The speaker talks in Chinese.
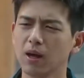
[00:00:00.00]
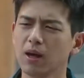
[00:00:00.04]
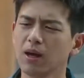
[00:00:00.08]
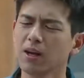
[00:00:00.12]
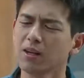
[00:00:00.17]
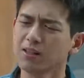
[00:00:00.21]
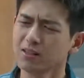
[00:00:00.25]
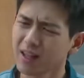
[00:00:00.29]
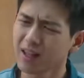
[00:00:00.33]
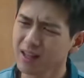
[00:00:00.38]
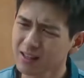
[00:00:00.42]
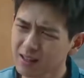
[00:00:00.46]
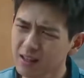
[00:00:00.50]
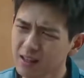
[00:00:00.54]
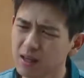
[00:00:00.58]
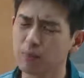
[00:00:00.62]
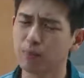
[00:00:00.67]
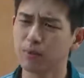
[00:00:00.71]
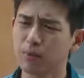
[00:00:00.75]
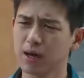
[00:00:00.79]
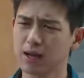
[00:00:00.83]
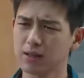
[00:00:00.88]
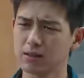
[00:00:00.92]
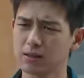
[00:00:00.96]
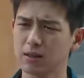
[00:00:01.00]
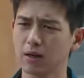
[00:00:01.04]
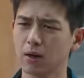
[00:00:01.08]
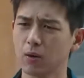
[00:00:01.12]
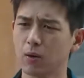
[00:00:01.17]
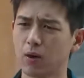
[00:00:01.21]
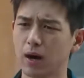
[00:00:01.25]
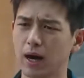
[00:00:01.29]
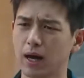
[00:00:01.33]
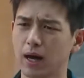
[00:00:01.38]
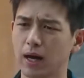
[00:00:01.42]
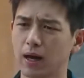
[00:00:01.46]
那你也不该接
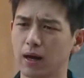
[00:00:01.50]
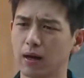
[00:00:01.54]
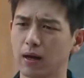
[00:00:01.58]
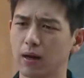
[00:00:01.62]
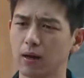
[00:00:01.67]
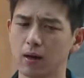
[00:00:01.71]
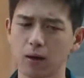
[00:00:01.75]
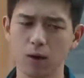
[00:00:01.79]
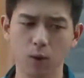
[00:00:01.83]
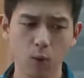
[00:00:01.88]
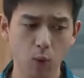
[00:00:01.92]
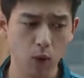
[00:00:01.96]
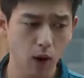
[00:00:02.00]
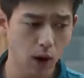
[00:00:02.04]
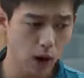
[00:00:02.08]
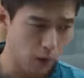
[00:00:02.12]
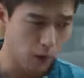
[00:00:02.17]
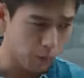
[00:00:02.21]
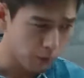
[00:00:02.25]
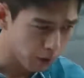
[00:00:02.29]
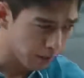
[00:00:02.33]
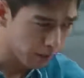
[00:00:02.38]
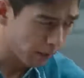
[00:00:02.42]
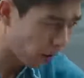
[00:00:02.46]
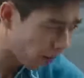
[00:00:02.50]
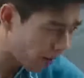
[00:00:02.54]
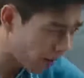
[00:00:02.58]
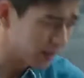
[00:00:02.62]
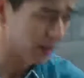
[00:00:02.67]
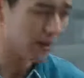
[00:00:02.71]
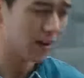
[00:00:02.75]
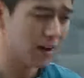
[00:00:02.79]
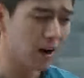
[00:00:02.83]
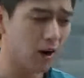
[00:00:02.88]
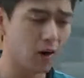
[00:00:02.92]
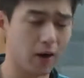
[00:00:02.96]
话呀！我好不容易把话题
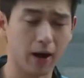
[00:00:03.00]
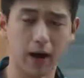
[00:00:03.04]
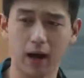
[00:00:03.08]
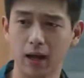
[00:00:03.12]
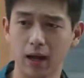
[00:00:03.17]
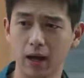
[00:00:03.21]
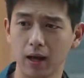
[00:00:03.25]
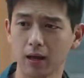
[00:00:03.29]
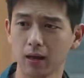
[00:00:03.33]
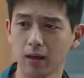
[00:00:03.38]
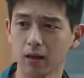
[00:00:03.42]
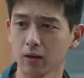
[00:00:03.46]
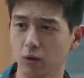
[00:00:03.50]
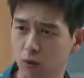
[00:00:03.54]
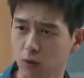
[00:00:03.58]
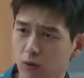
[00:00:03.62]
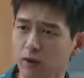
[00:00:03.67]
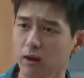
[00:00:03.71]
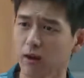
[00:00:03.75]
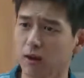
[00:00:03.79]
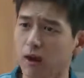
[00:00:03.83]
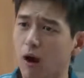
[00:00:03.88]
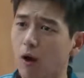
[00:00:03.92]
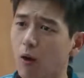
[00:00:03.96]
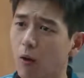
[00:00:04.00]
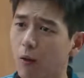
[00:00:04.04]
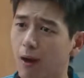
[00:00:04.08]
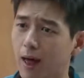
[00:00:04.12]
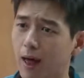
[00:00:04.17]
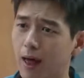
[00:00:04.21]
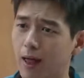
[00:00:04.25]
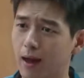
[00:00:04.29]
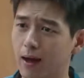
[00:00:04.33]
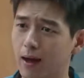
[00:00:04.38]
给绕开了，你又给绕回来了。